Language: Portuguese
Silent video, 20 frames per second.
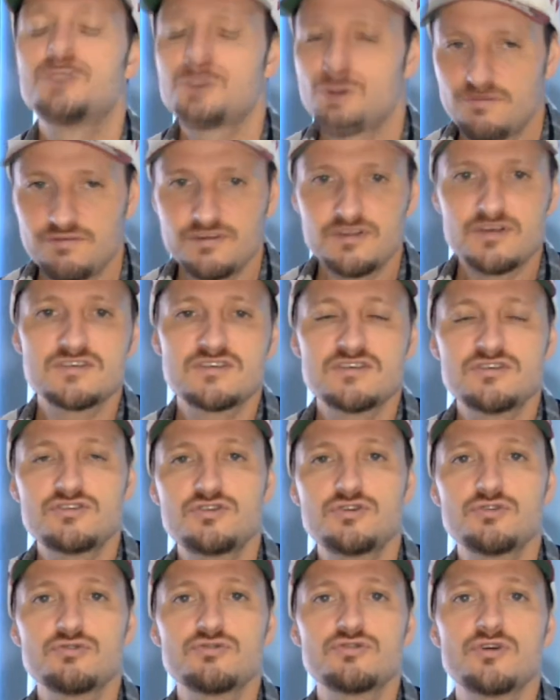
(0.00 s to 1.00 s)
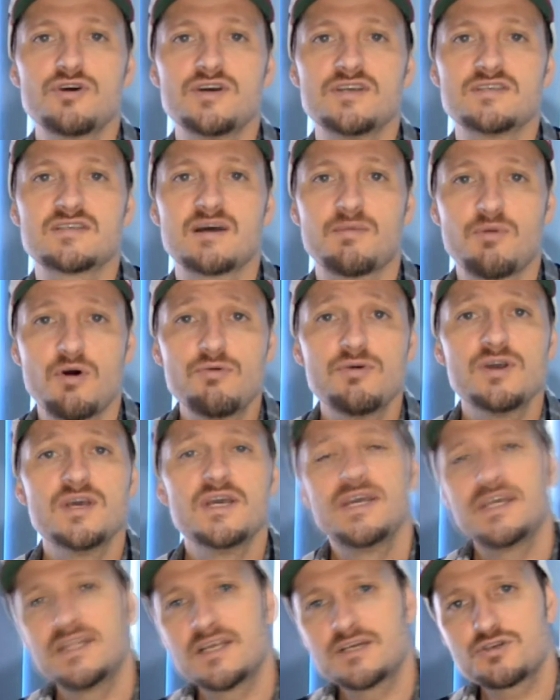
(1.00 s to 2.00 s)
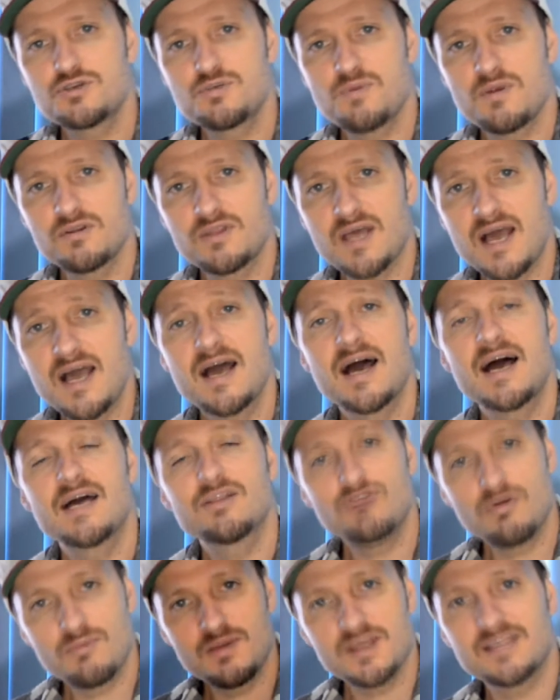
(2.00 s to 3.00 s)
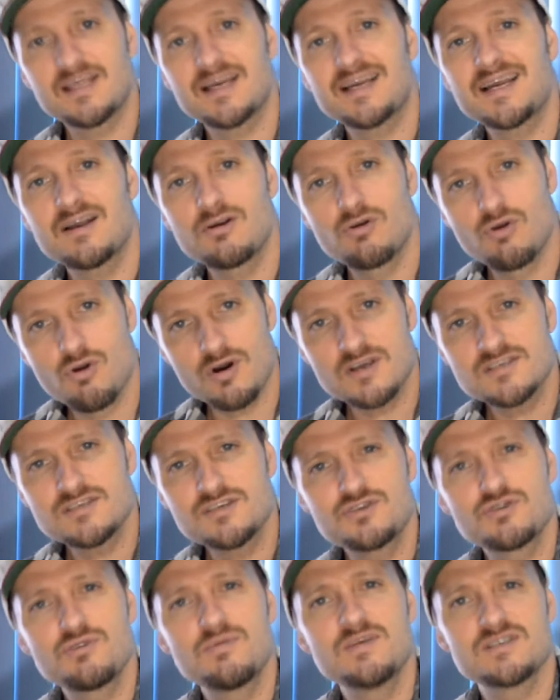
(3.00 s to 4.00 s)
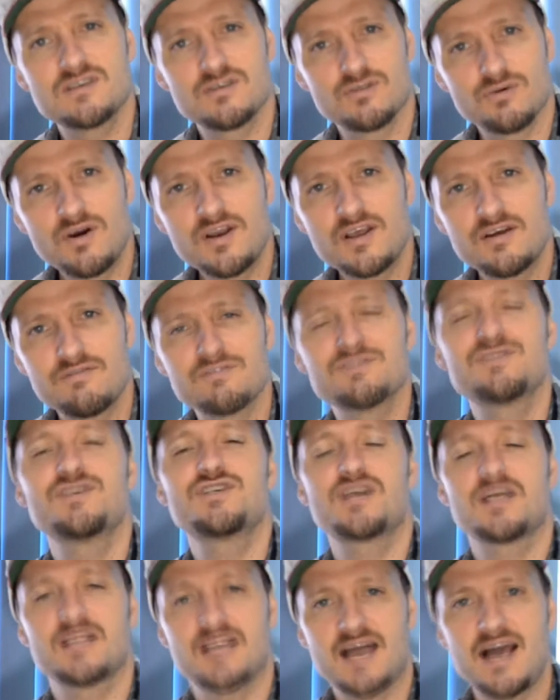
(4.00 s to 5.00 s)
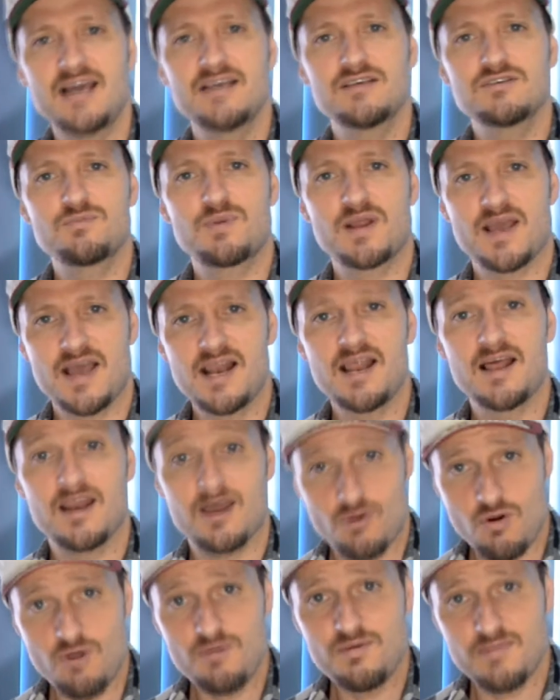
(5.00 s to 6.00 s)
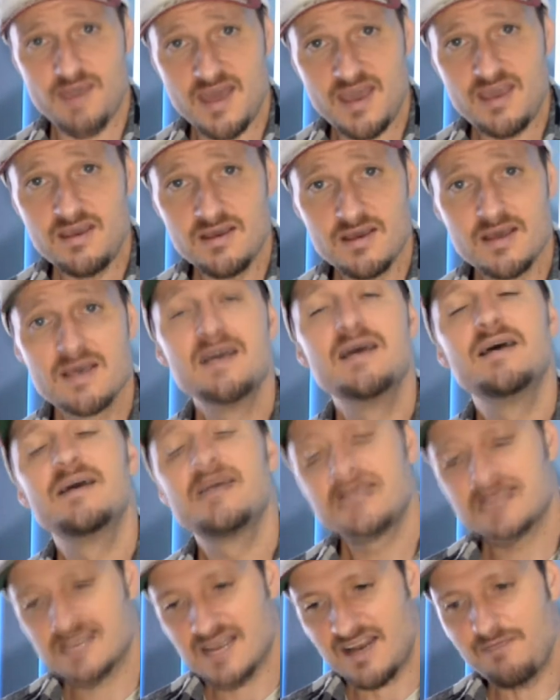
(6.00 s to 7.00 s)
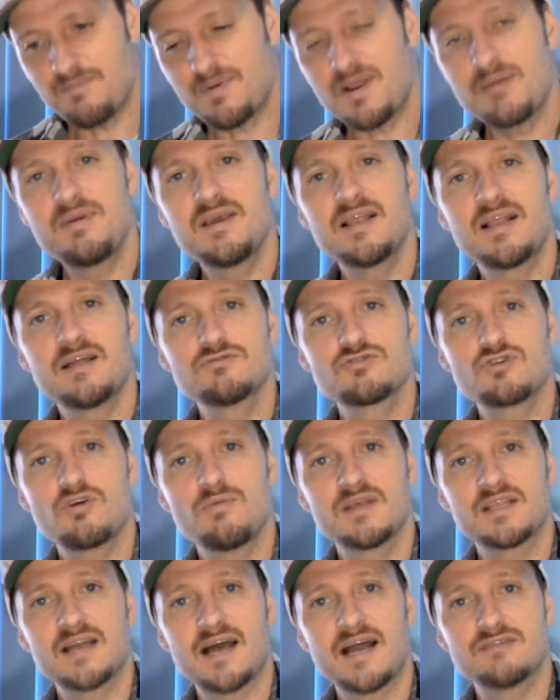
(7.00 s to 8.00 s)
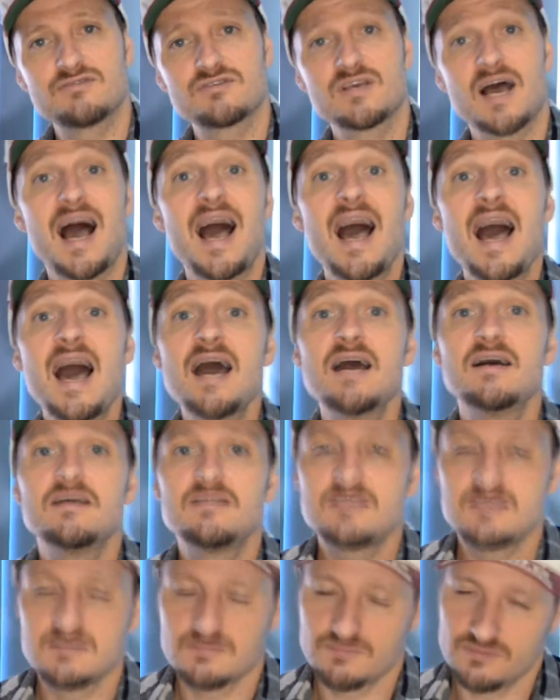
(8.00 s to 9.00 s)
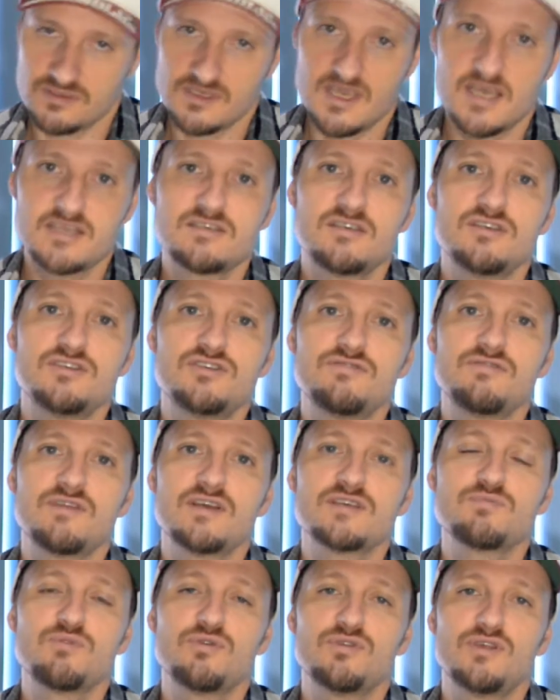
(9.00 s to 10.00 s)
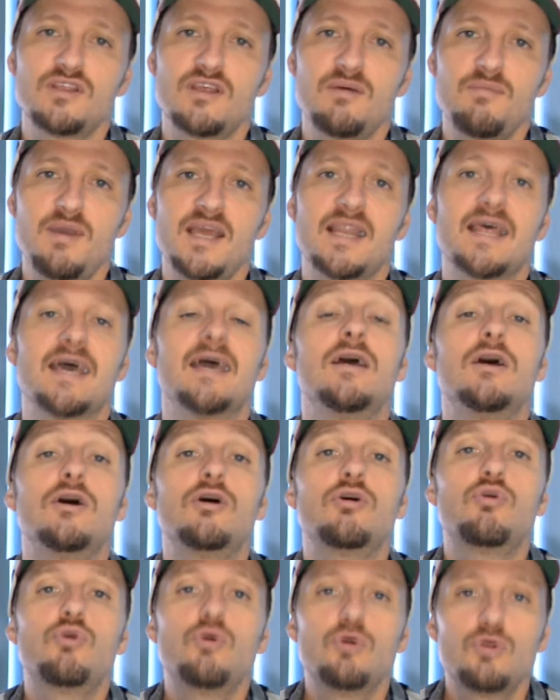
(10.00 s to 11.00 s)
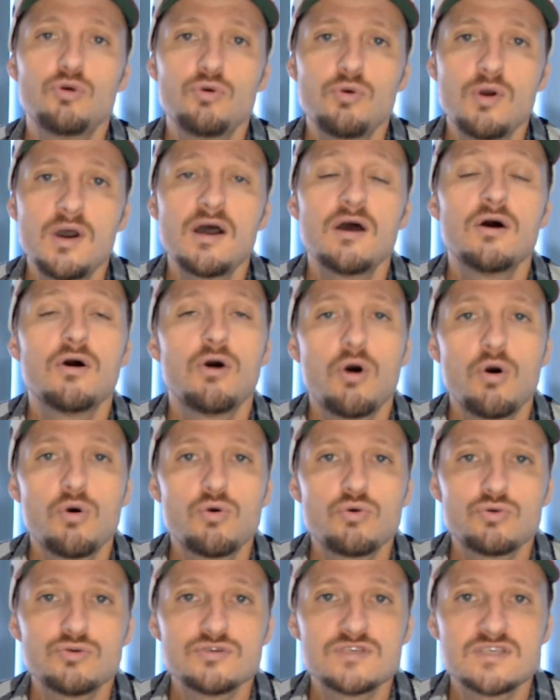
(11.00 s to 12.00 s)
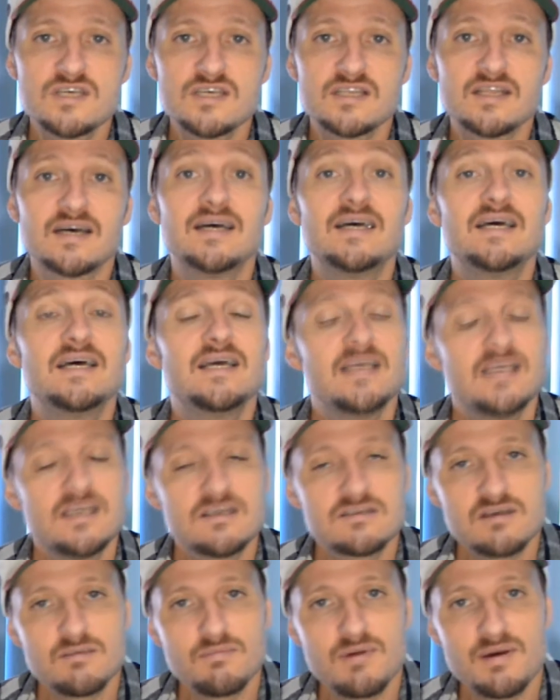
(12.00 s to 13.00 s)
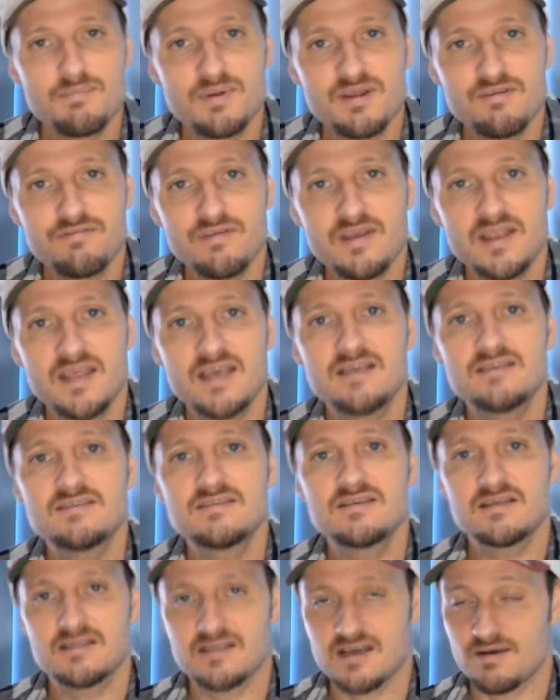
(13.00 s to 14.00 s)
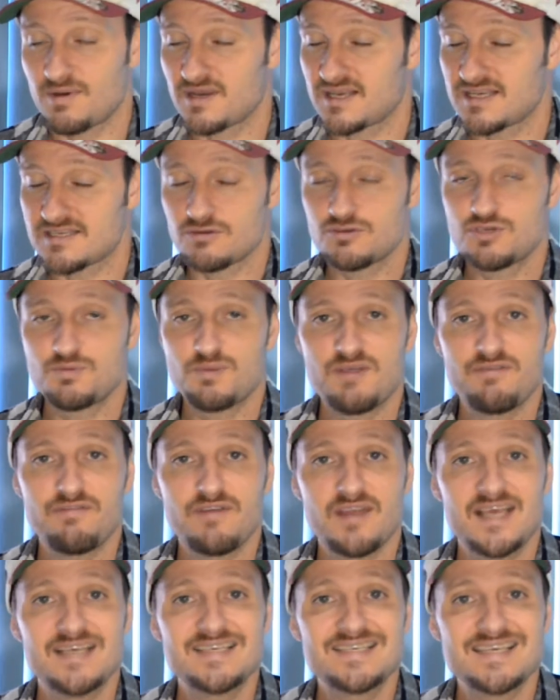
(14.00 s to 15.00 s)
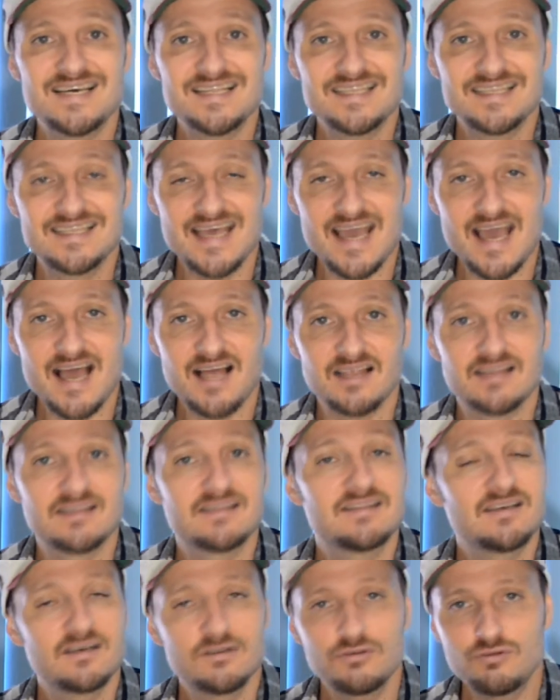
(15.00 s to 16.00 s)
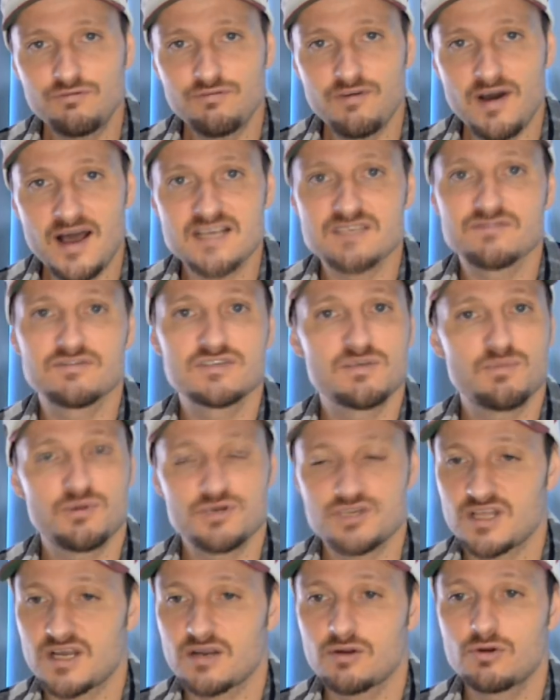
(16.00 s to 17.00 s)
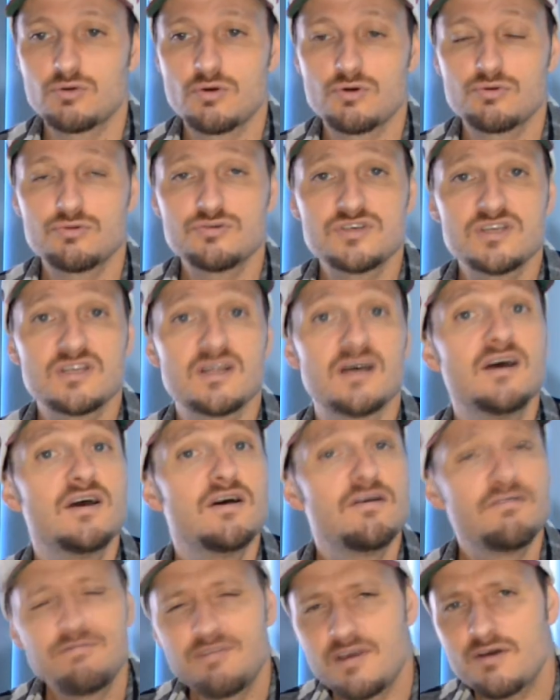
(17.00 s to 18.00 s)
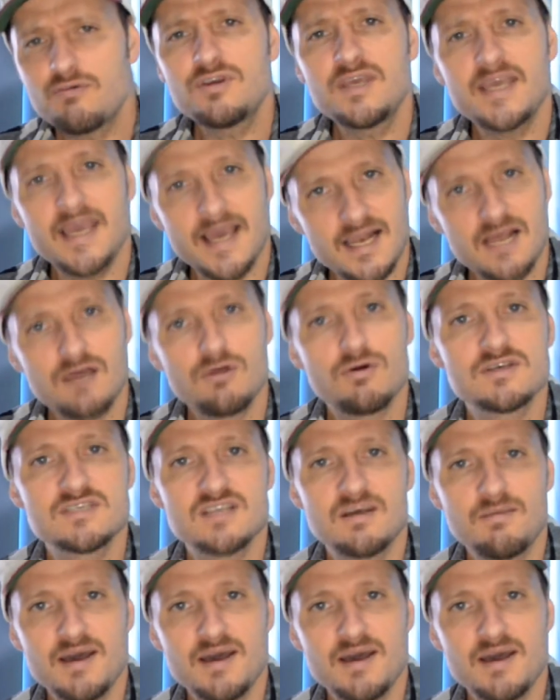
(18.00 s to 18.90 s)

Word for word: Te convido a assistir os dois, tá bom? E deixa eu te perguntar, a tua maritaca gosta de comer cenoura? Você já dá isso para ela? Ela come bem? Escreve para mim lá nos comentários. Ah, antes, esqueci de responder também, né? Crua ou cozida? E isso é uma preferência, tá? Uma questão de preferência dela. Tanto faz, você pode dar crua ou cozida. Vê o que ela gosta